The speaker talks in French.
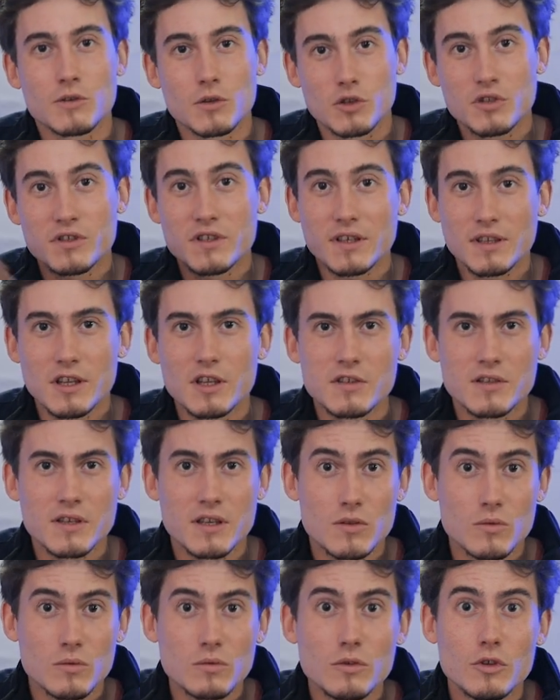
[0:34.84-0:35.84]
sur une certaine
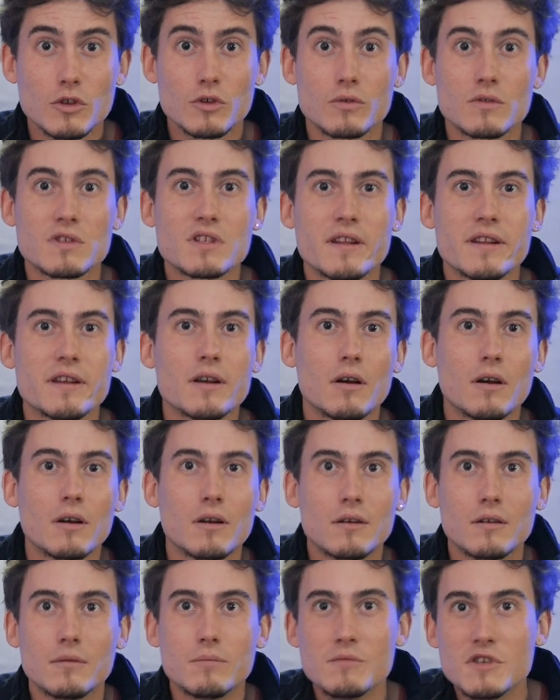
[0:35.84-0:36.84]
saison, donc c'est-à-dire
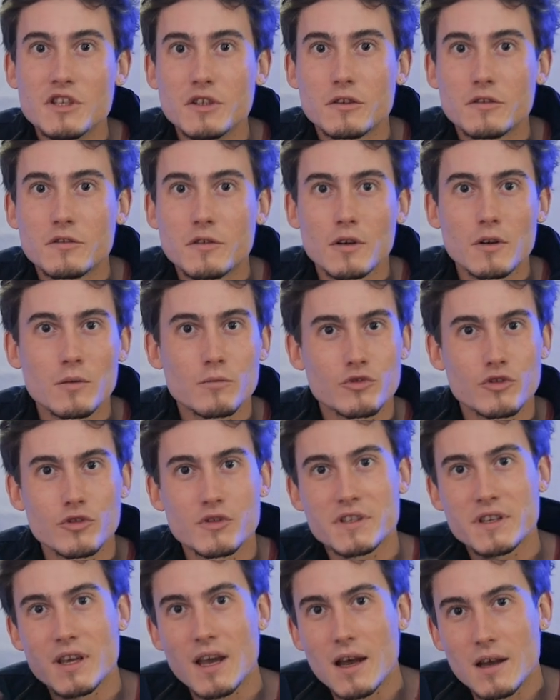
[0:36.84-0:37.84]
euh, mi-novembre
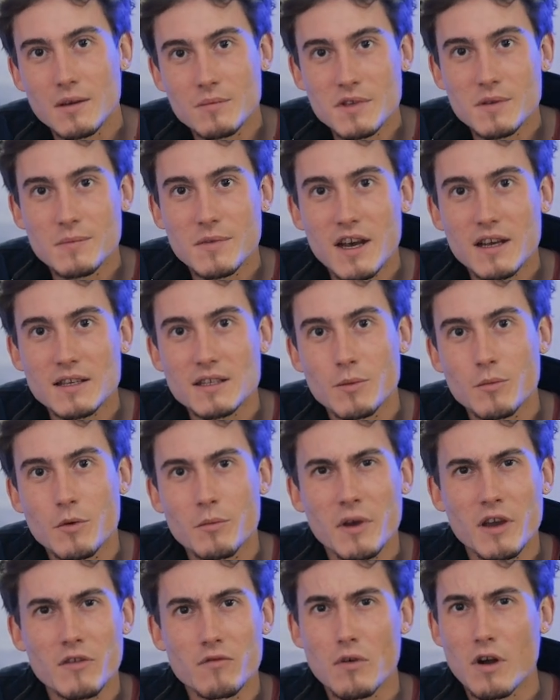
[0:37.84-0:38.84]
jusqu'à mi-mars à peu
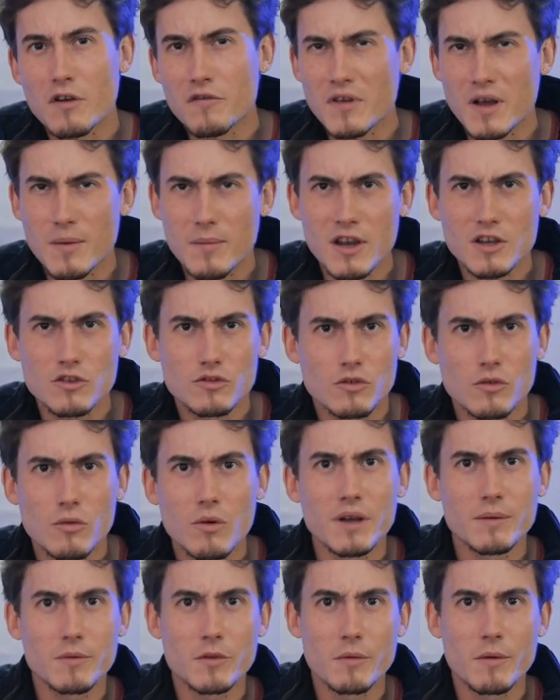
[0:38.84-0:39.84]
près, voire fin mars, je
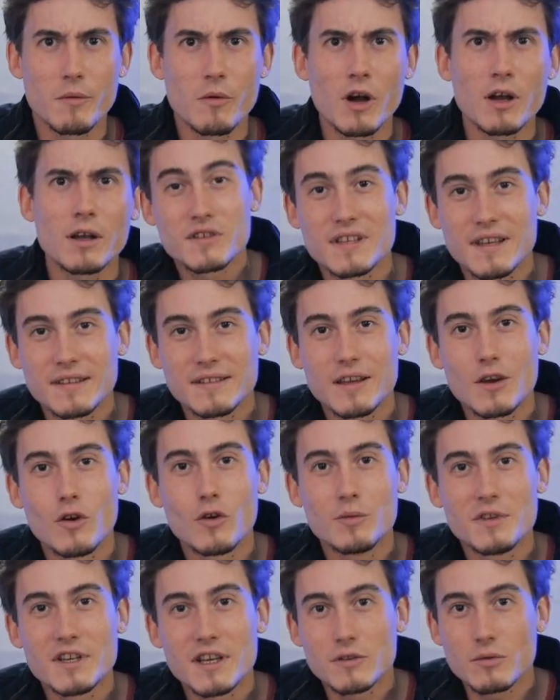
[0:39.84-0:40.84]
crois, de mémoire. Ça a été
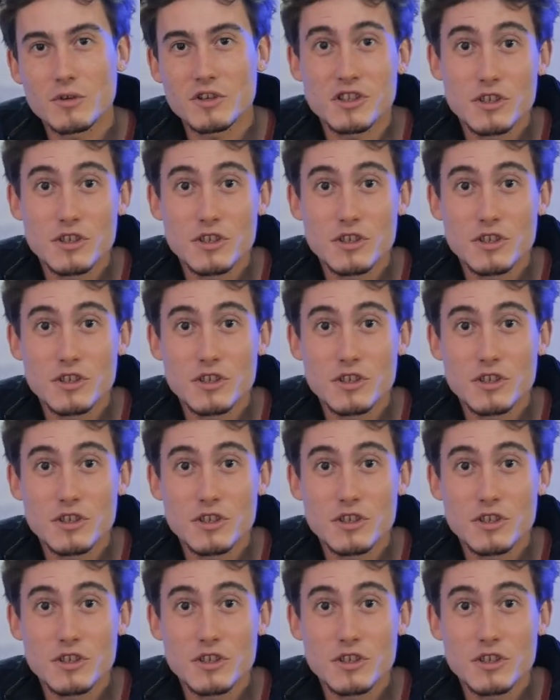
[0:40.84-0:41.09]
obligatoire